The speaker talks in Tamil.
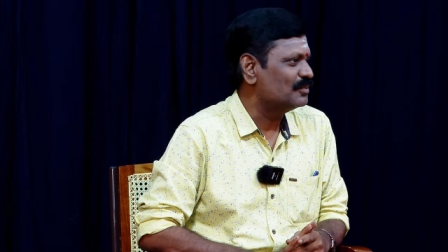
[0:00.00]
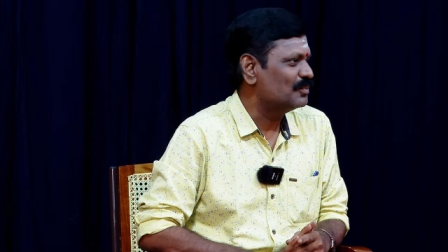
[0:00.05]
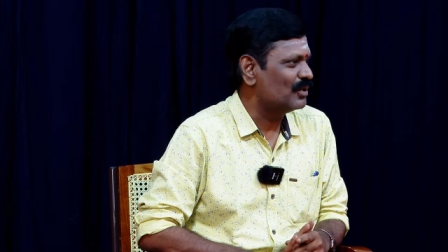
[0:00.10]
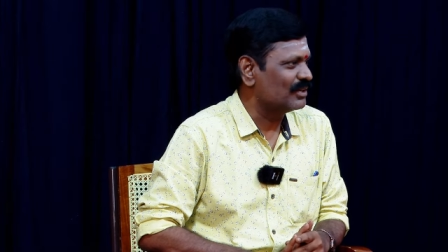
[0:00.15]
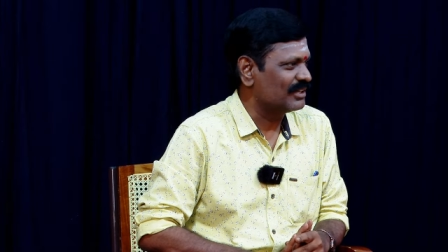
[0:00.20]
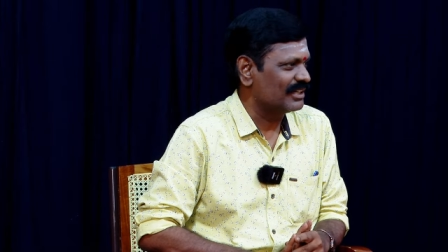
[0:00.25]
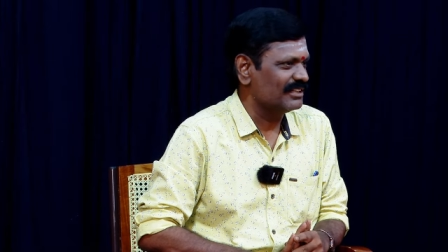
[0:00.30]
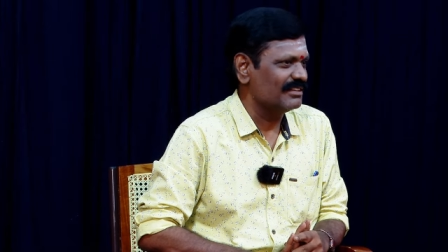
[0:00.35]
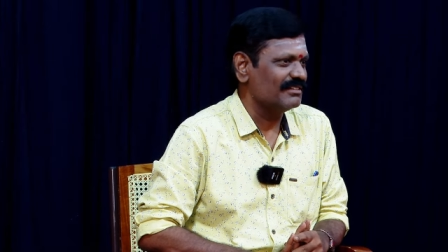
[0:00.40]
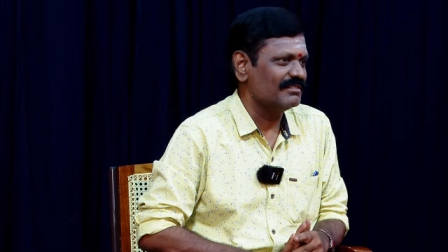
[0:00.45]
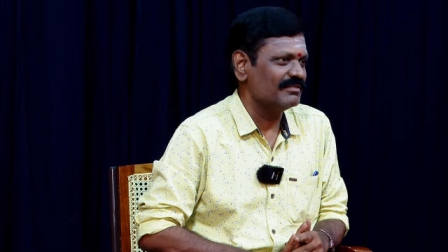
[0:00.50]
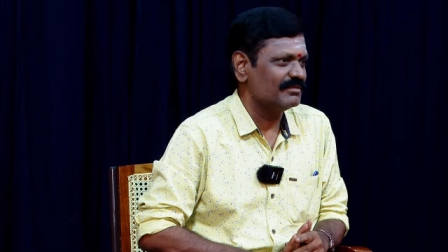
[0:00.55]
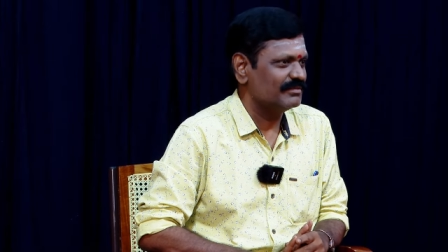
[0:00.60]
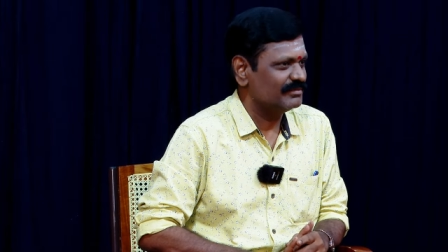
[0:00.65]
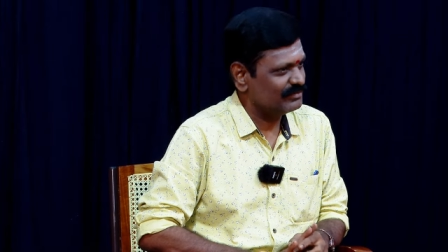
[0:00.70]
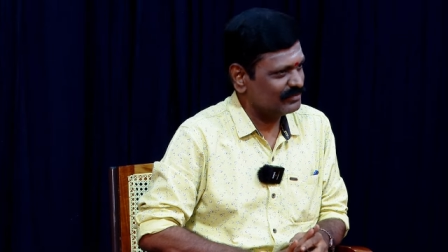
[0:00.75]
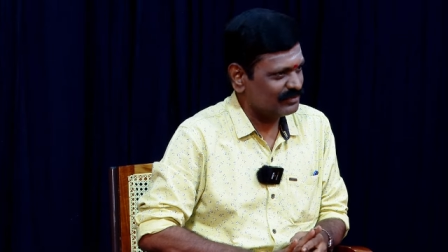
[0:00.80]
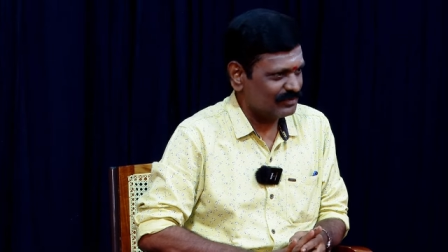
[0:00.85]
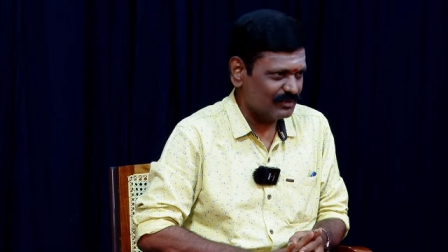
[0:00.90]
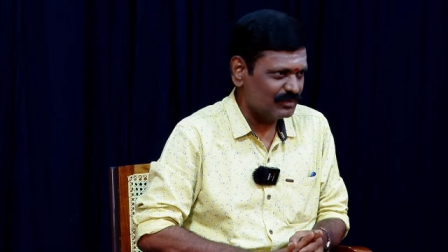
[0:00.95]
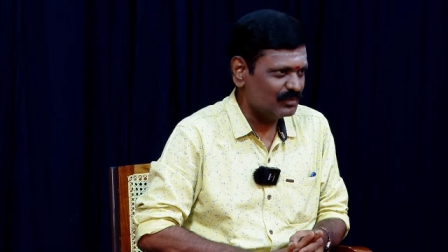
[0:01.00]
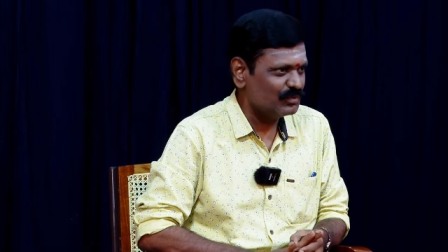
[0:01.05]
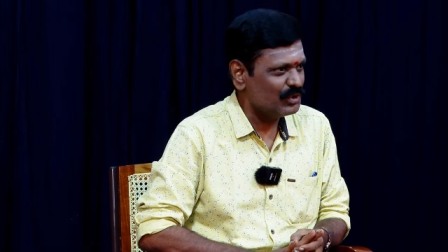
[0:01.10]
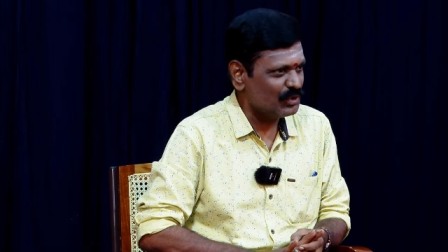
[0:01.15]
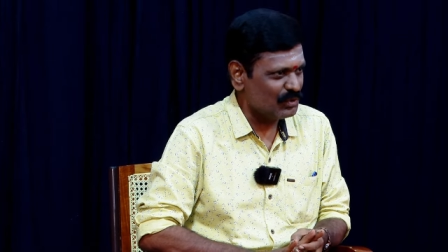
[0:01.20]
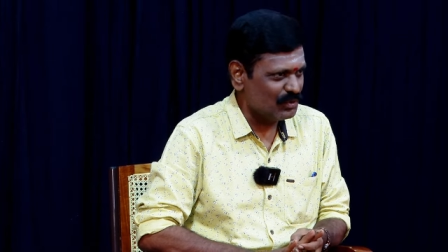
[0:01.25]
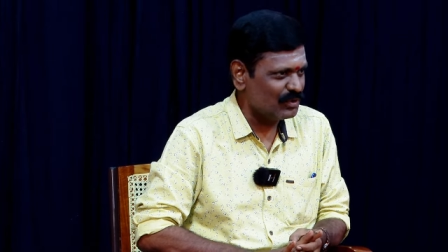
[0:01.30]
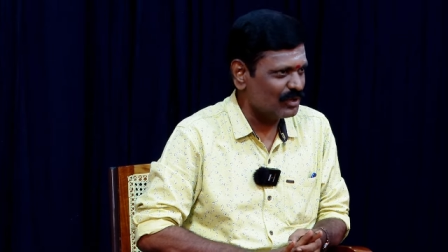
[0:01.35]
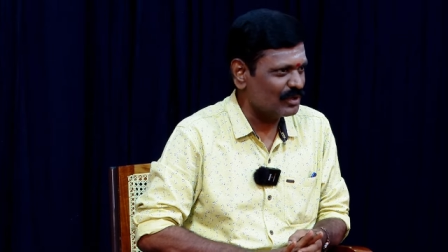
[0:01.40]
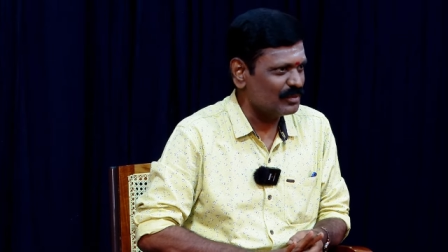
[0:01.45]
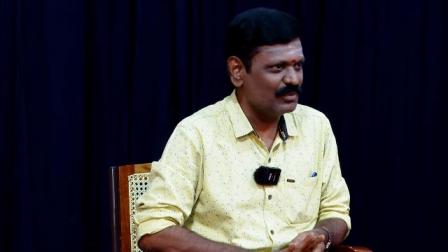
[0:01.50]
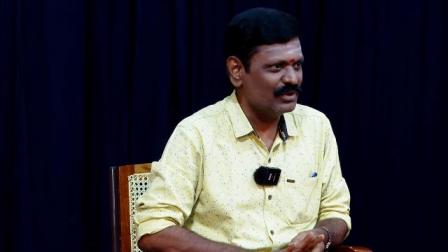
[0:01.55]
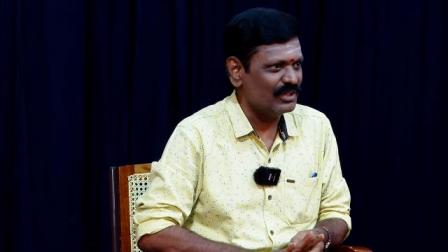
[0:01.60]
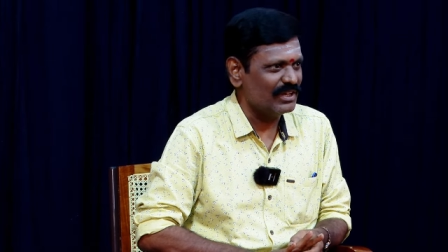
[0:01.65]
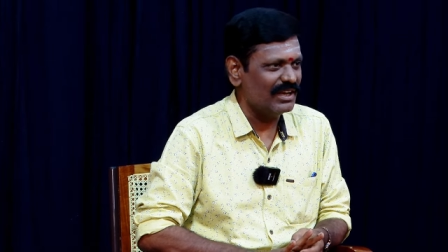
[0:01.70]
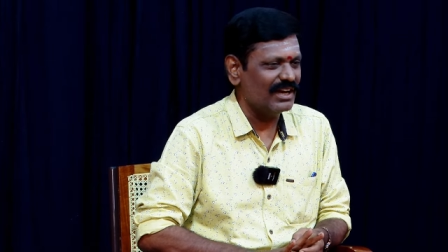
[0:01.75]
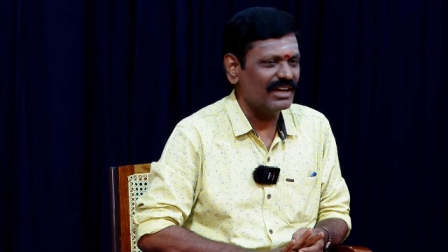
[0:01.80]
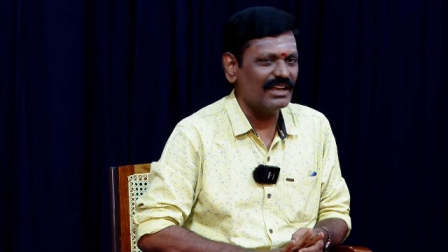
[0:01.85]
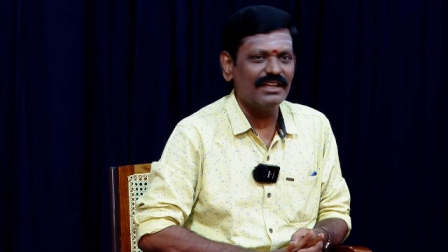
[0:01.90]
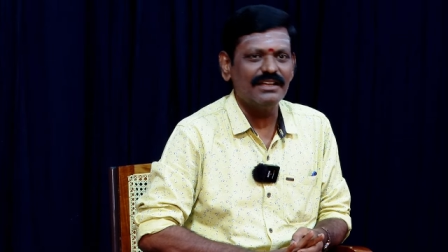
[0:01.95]
போட்டால் தான் முடிவுக்கு வர
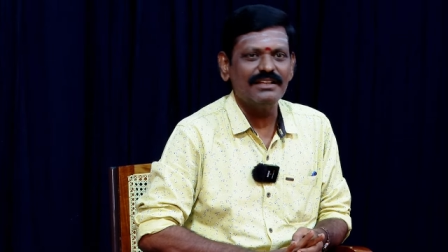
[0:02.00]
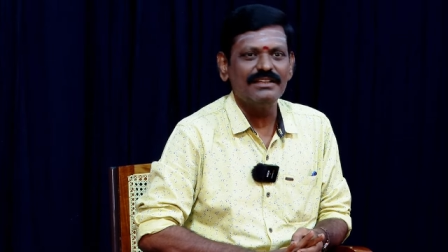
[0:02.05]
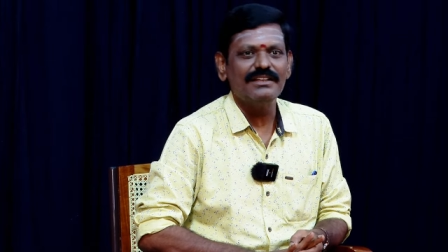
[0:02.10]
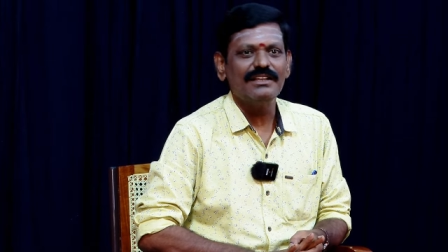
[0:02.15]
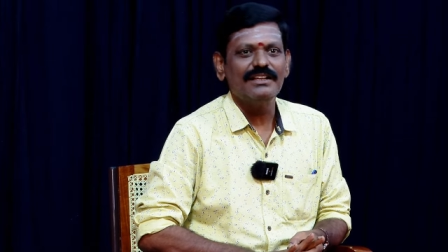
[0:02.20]
முடியும் இல்லைன்னா